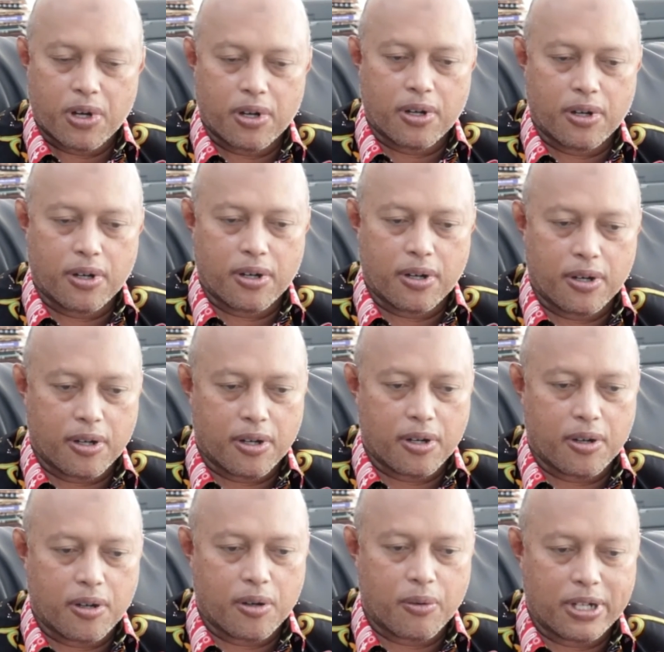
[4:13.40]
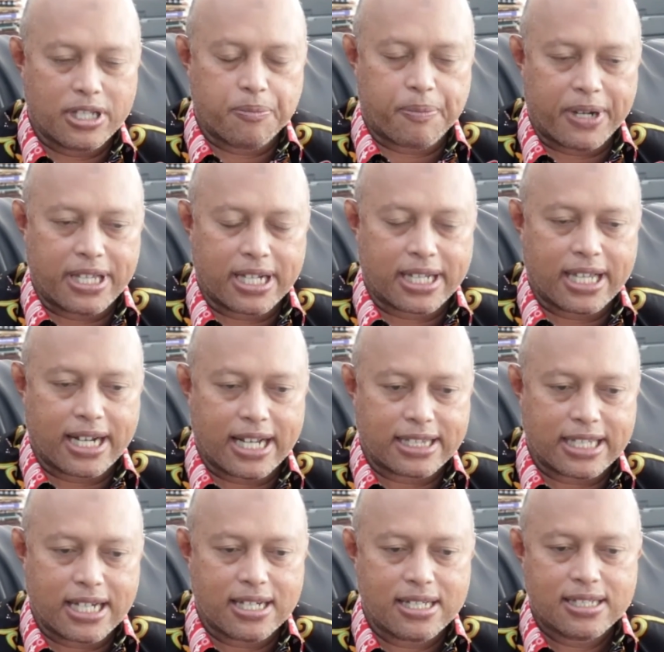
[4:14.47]
e, wajib pajak yang
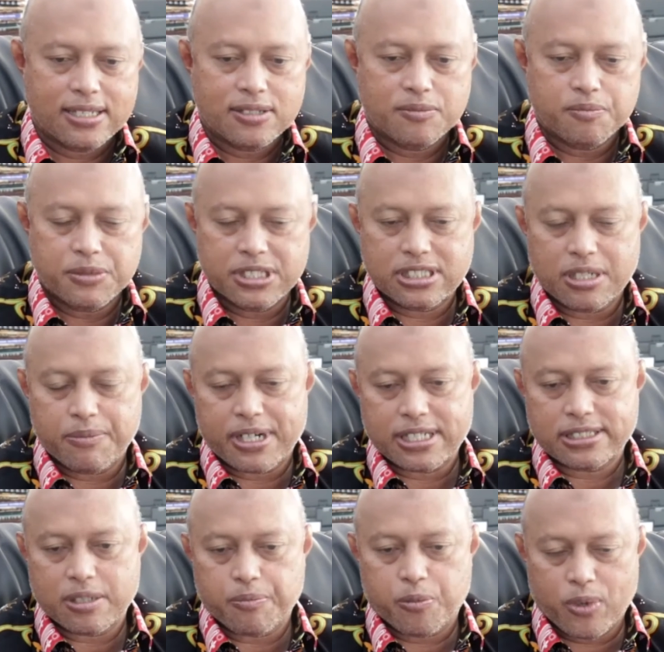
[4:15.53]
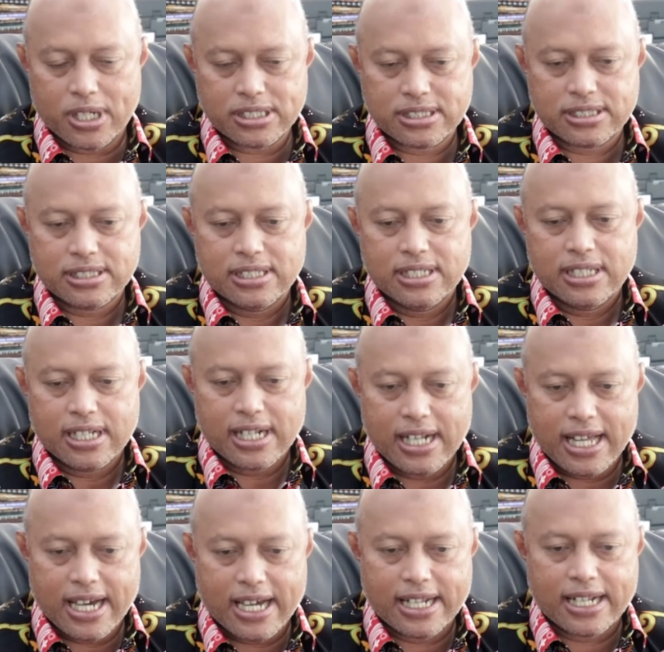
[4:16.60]
datang bisa merasa puas
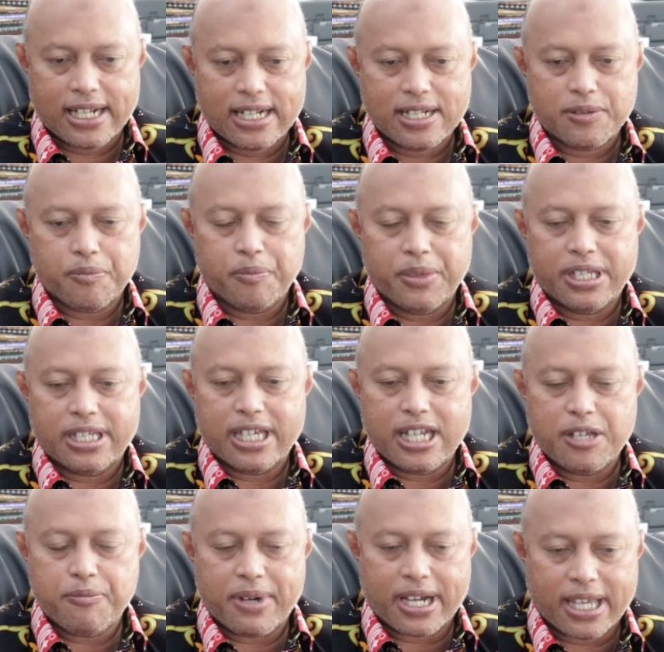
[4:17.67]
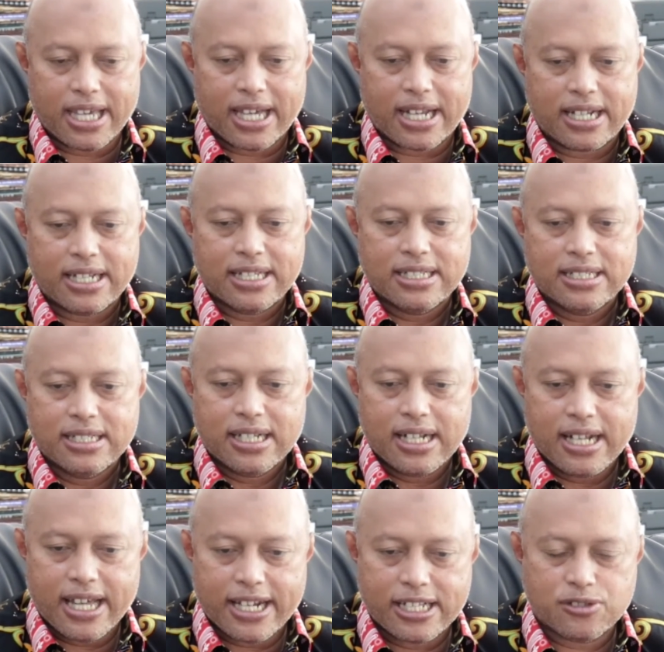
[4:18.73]
dan menjadi bagian
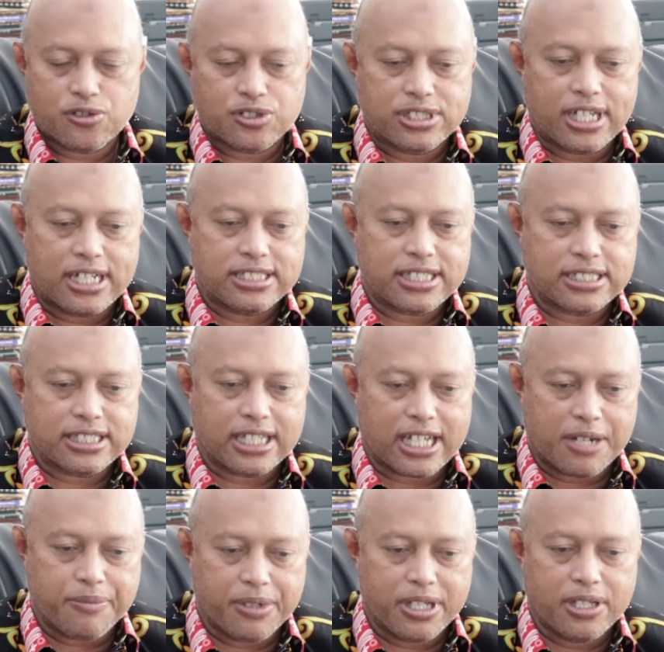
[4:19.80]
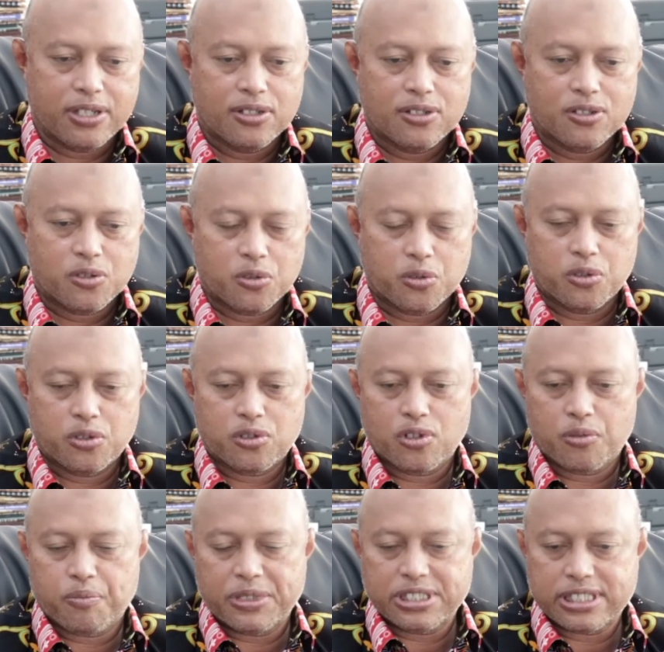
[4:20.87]
dari sosialisasi kami
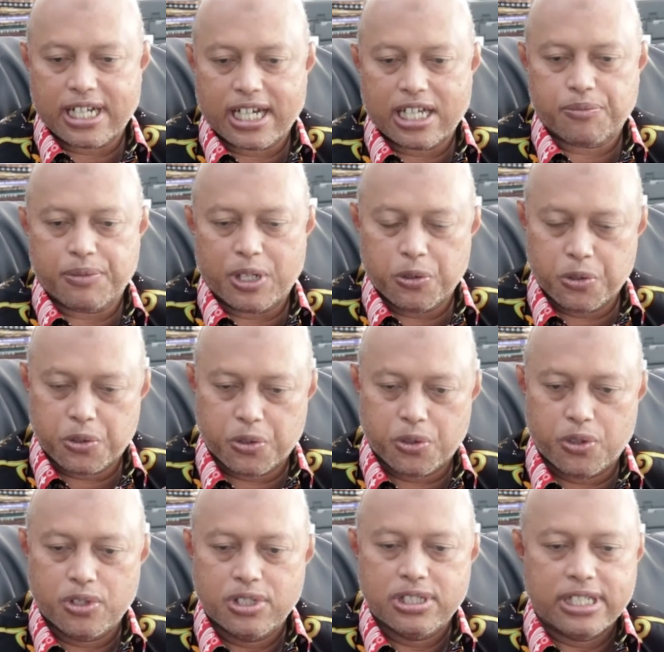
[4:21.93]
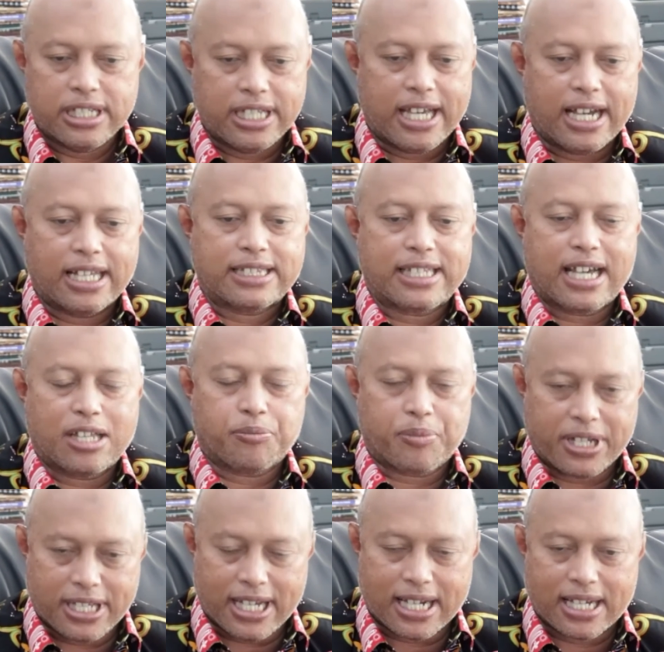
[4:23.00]
untuk masyarakat Maluku yang taat
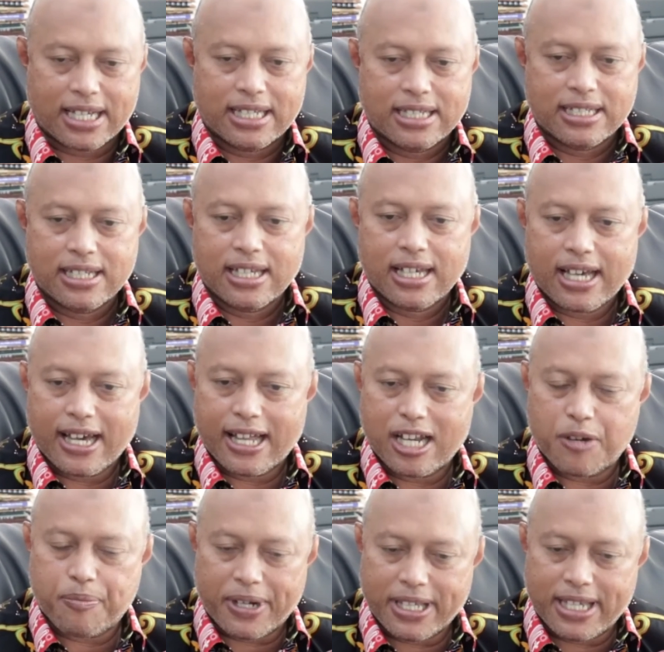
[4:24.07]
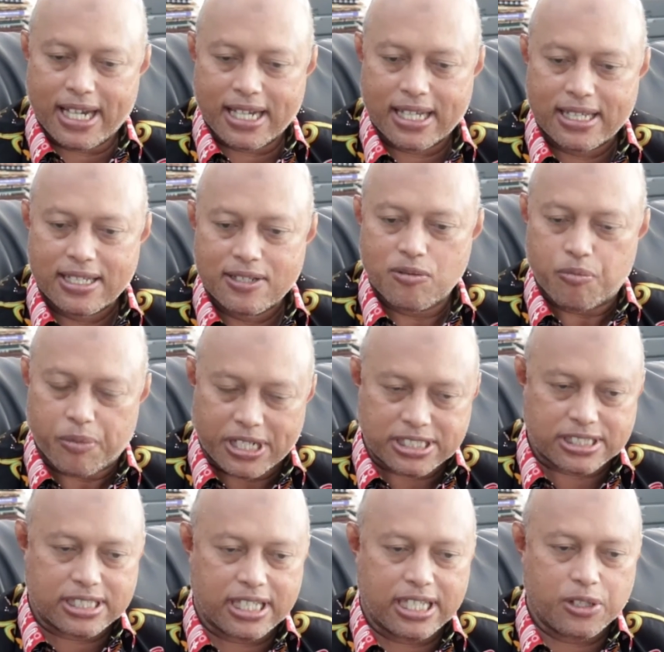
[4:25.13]
pajak. Karena pajak
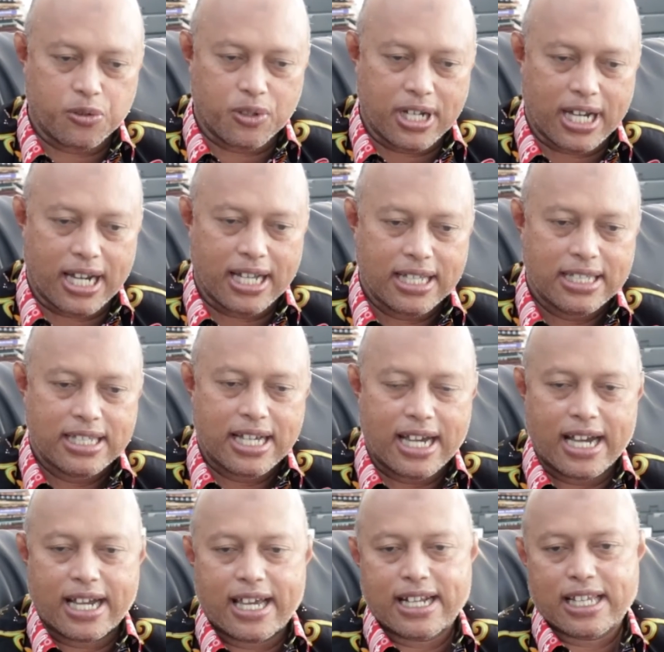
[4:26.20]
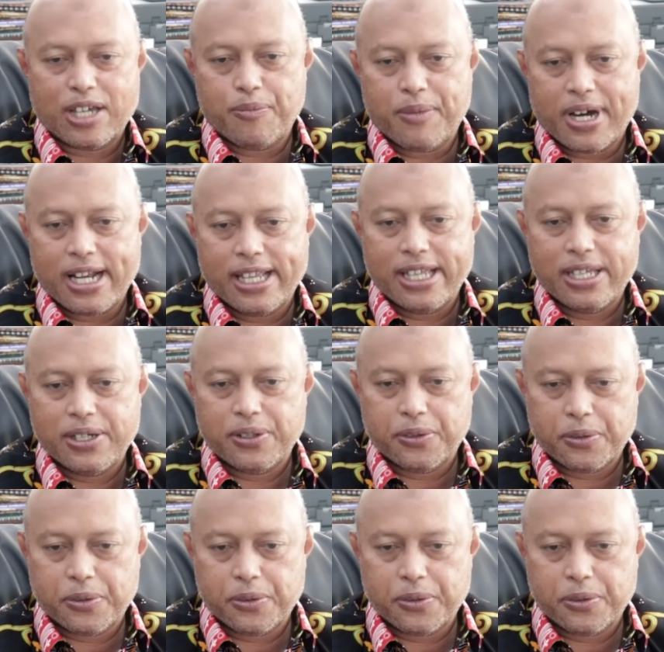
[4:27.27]
pasti juga akan kembali